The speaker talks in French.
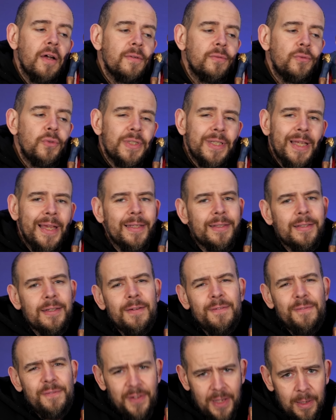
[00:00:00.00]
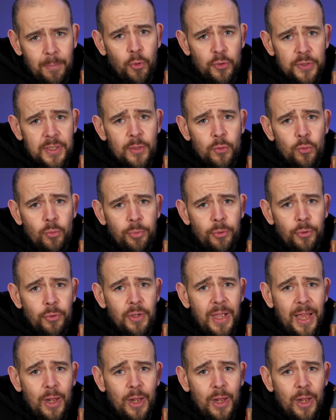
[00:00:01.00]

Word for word: Vous êtes vraiment très nombreux